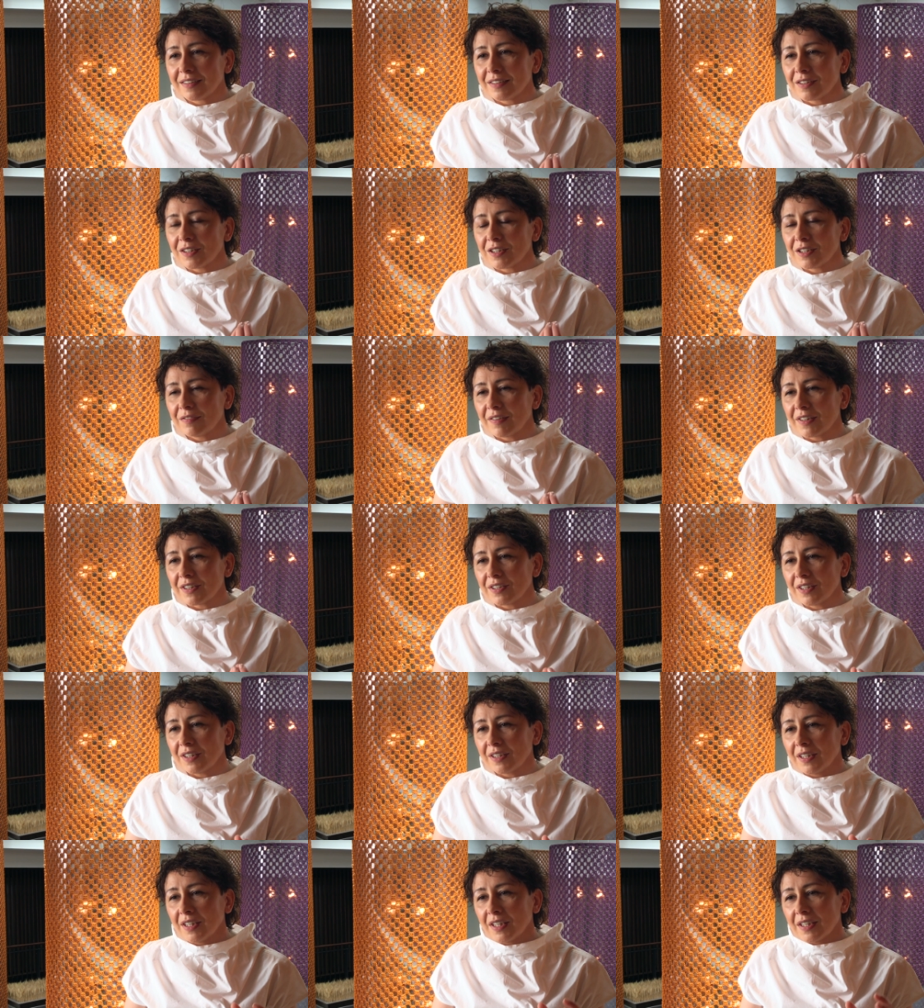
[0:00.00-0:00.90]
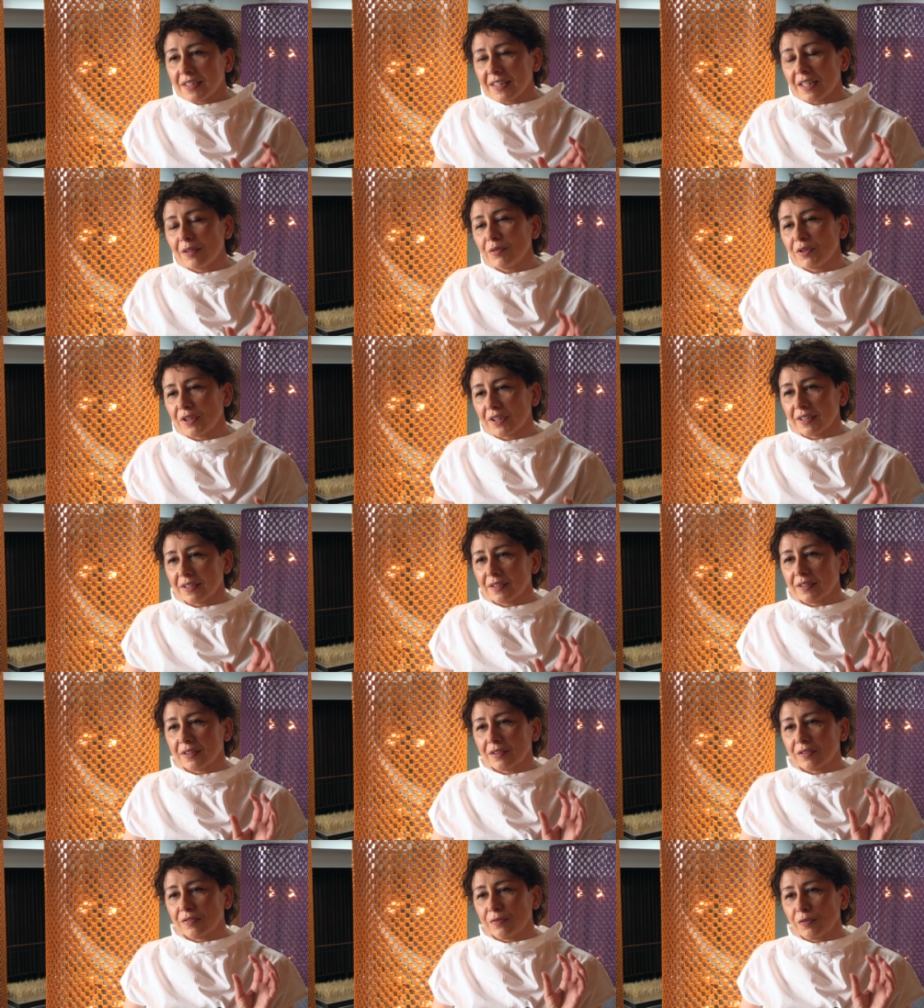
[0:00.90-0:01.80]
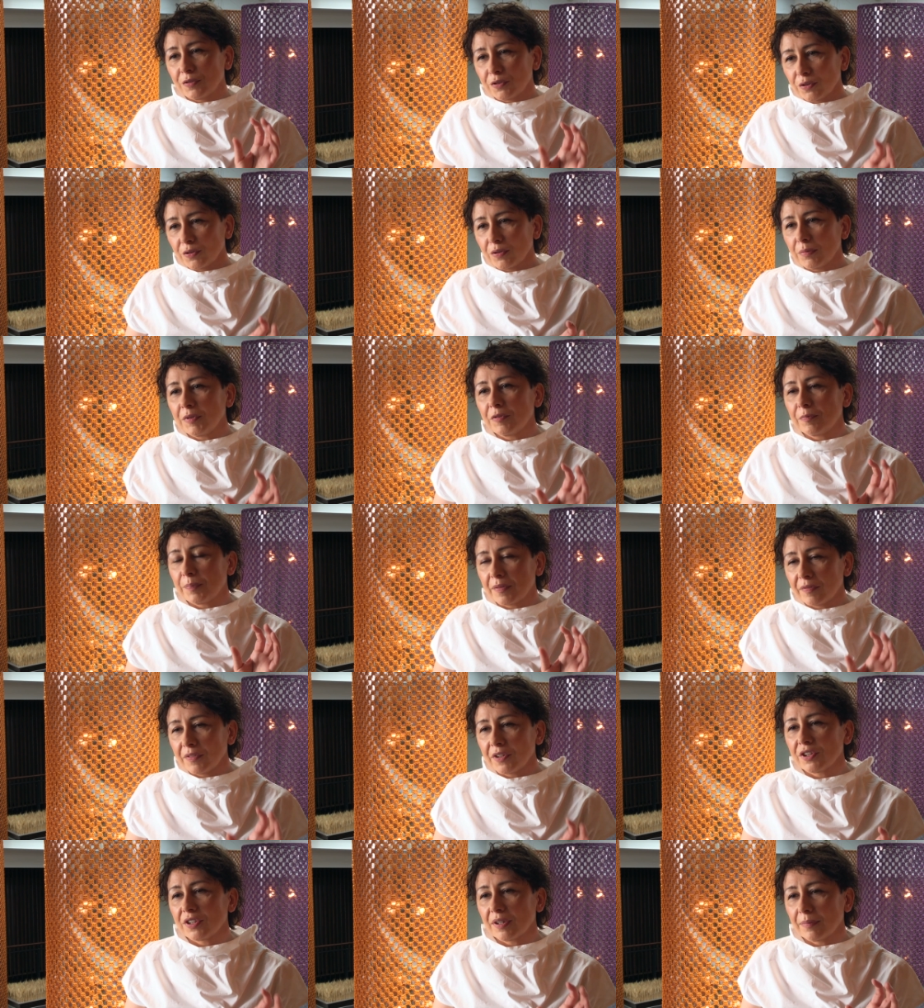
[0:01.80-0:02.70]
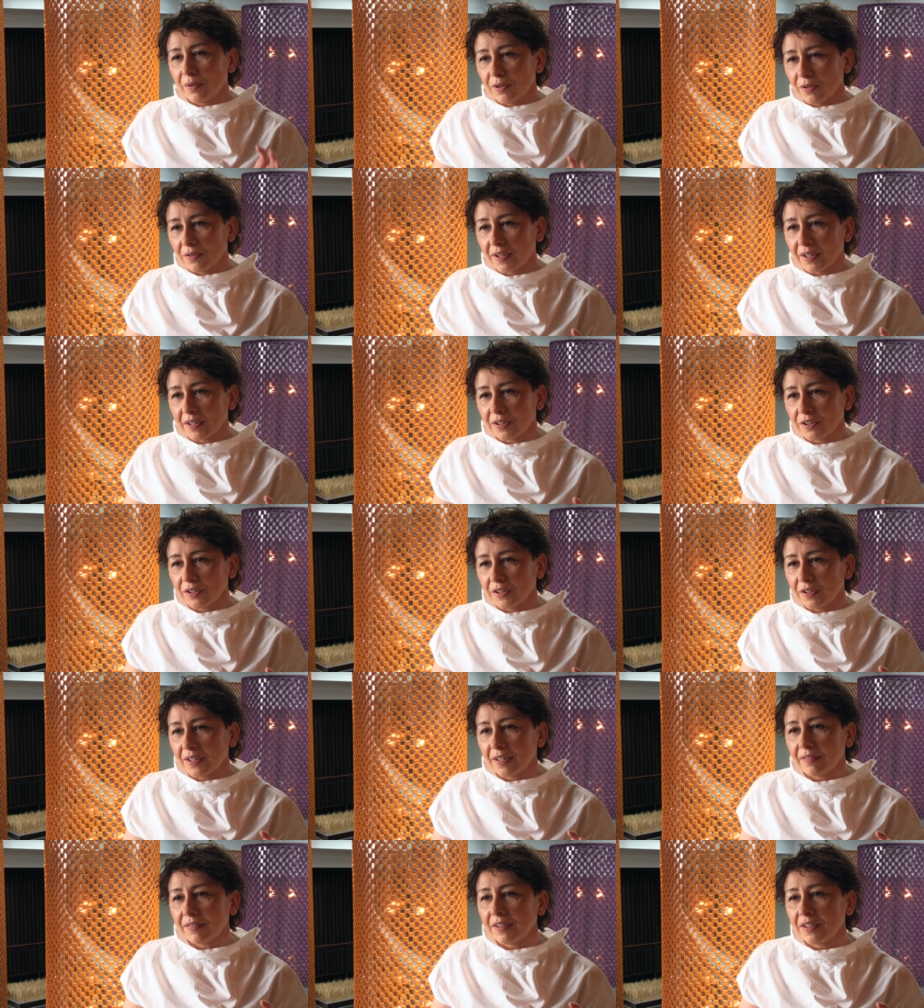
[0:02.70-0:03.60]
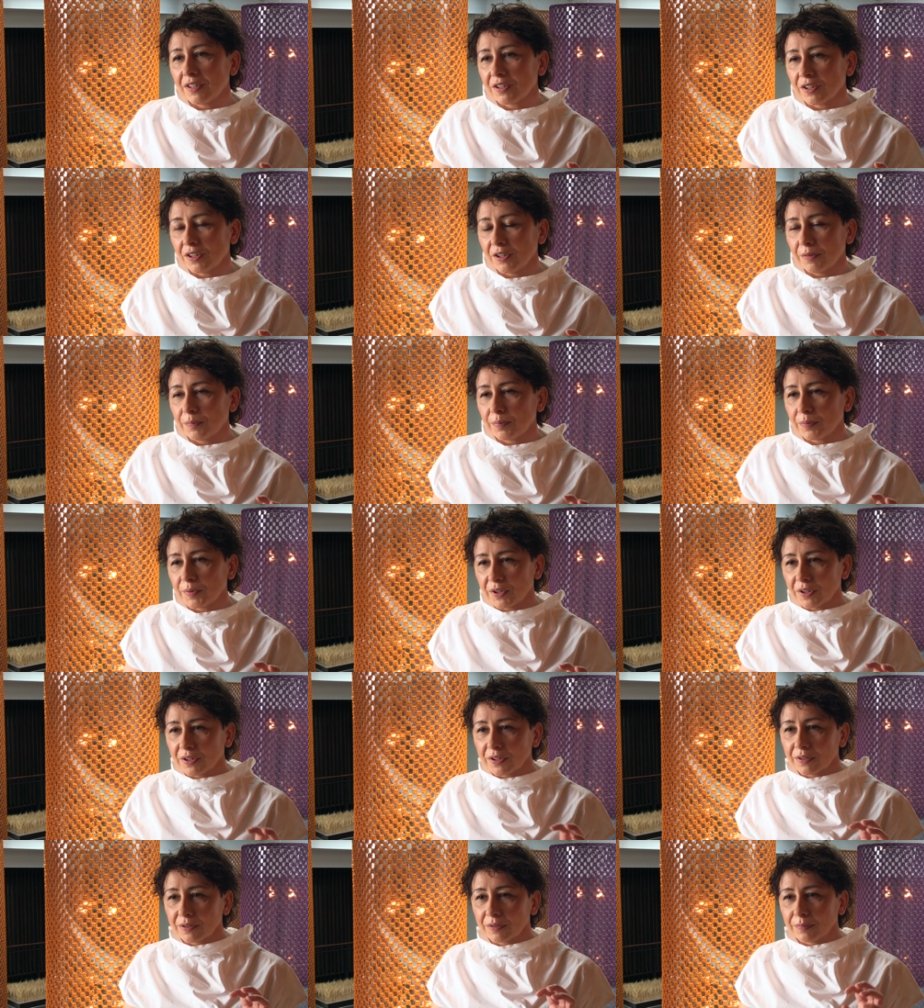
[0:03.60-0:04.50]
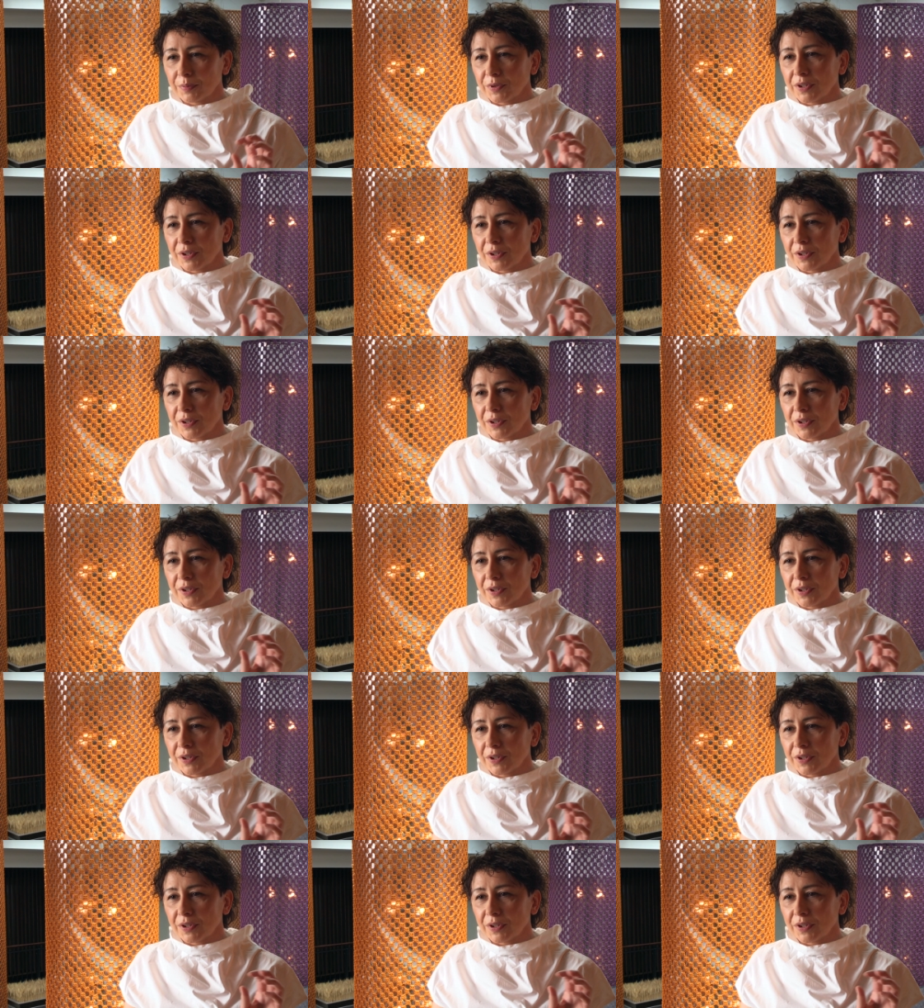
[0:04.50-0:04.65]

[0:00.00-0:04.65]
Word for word: co jest ważne, cały czas funkcjonujemy w pewnych szablonach, czyli nawet jeżeli przy,